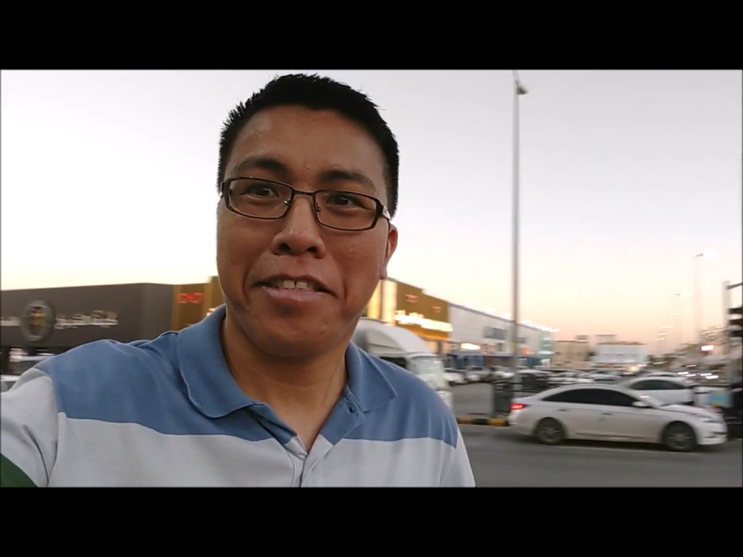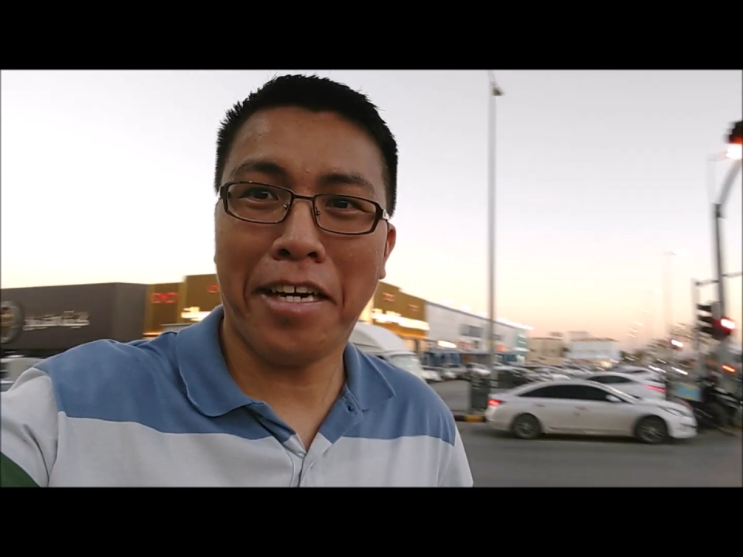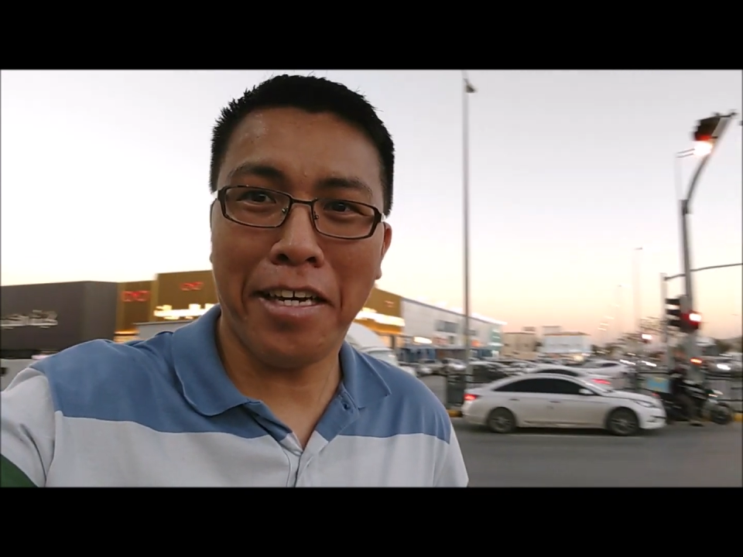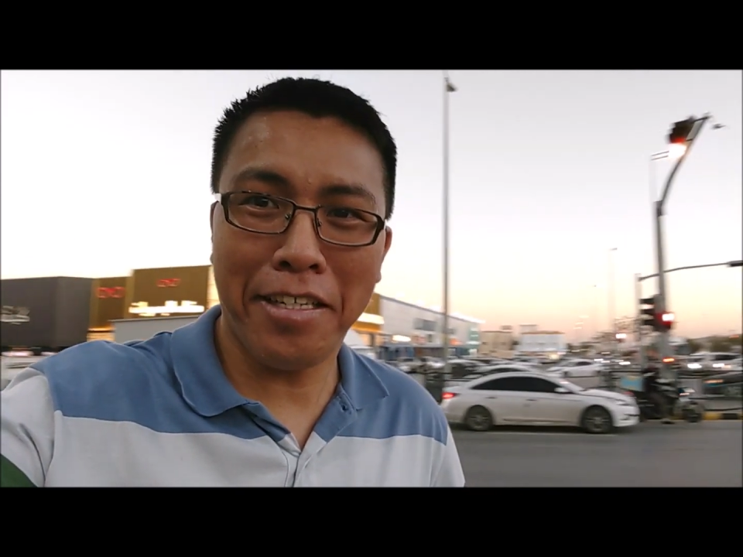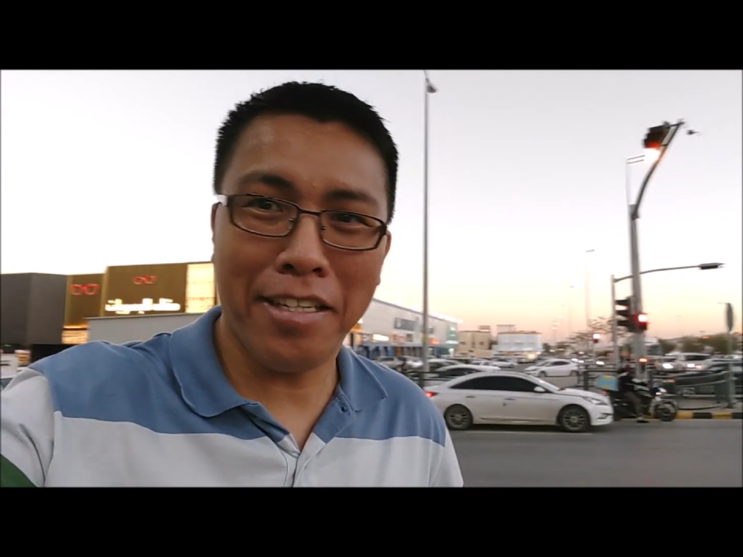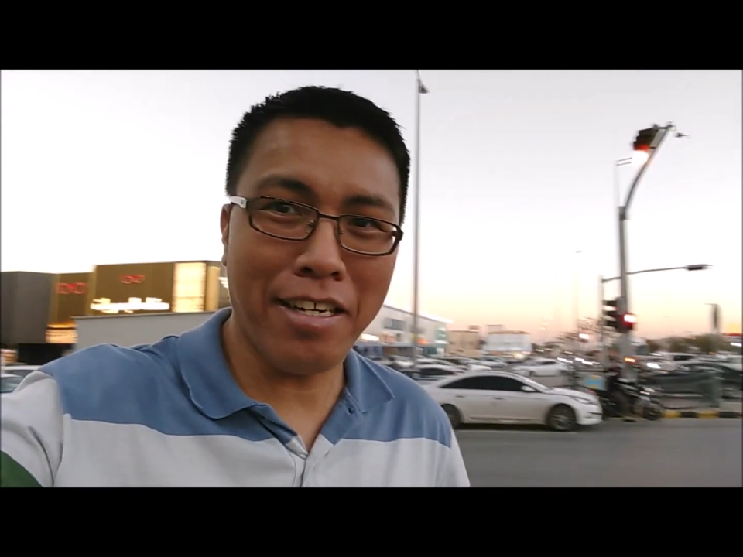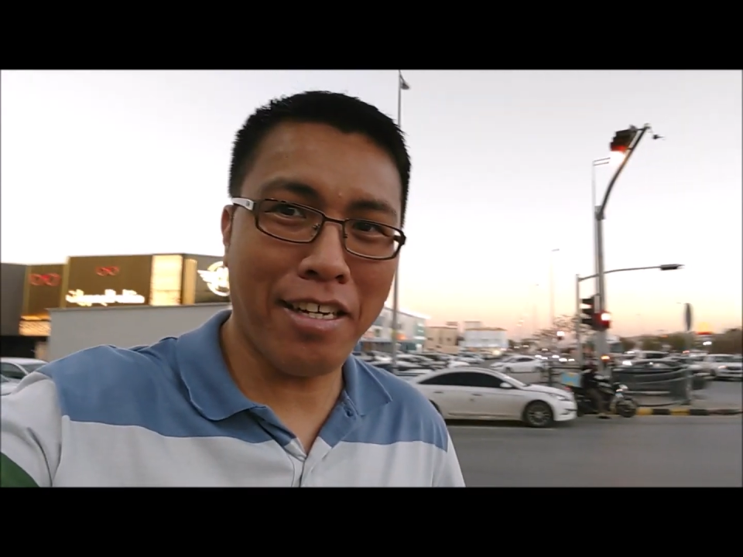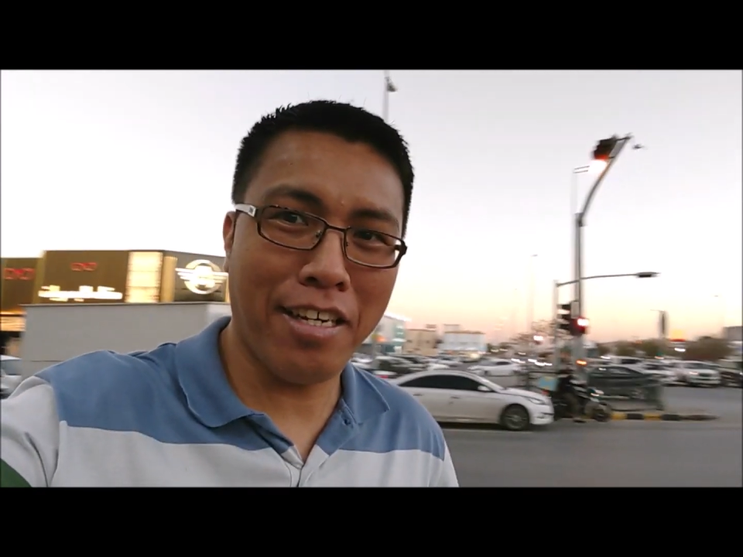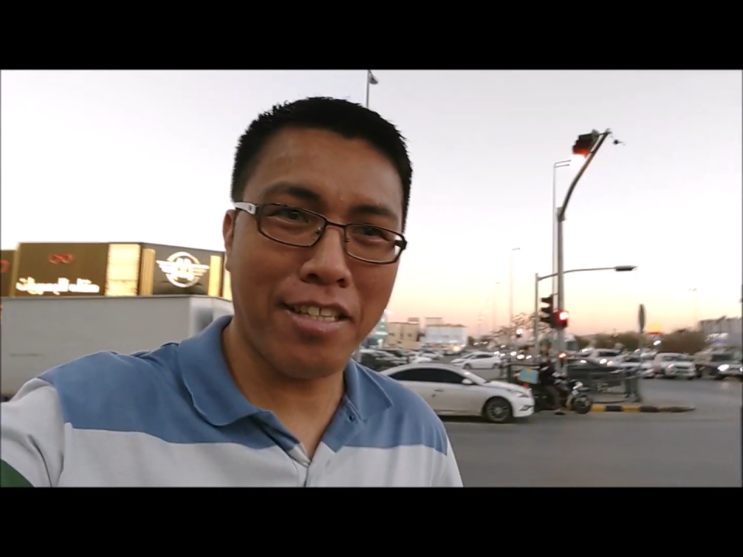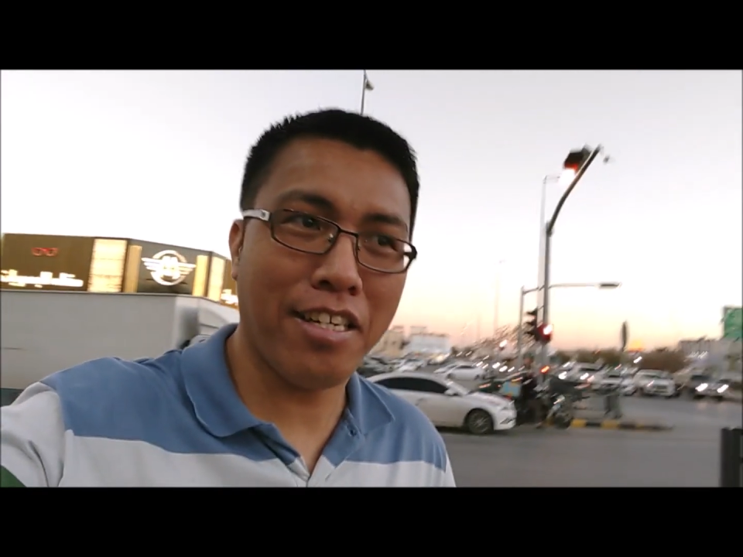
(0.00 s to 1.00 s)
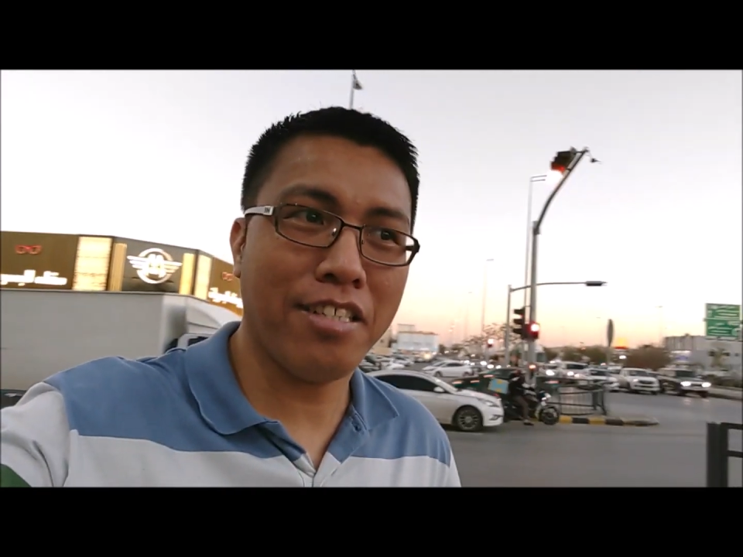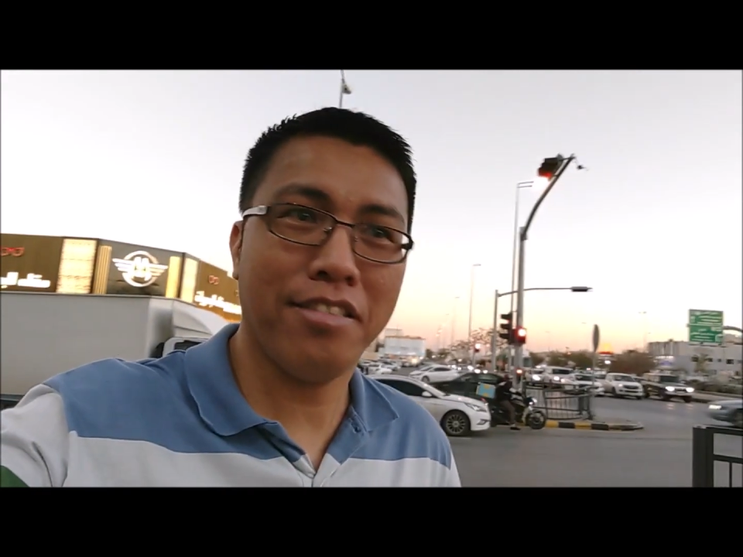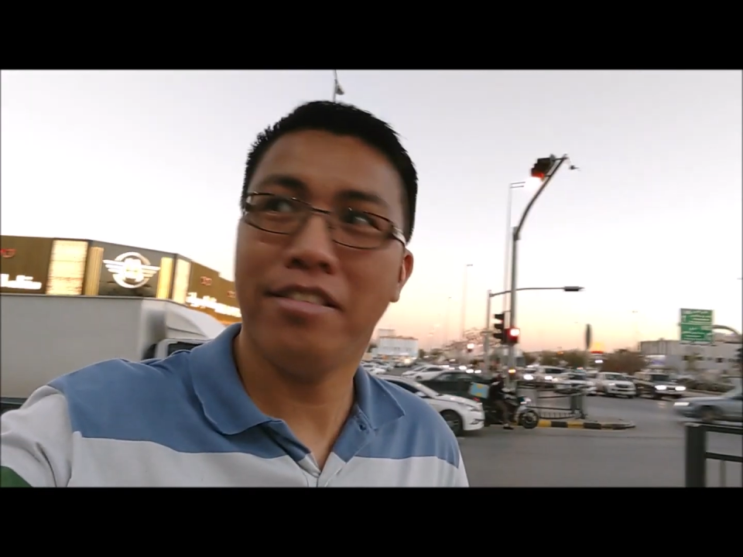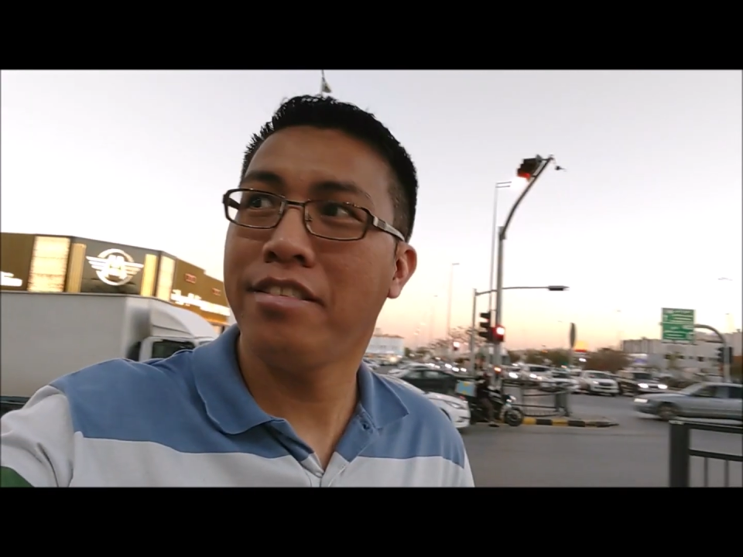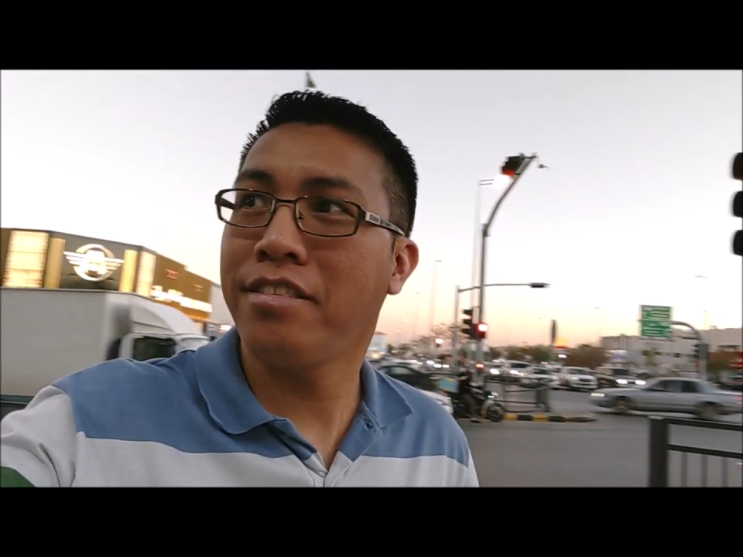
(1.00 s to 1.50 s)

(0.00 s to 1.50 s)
gaya na nakikita niyo.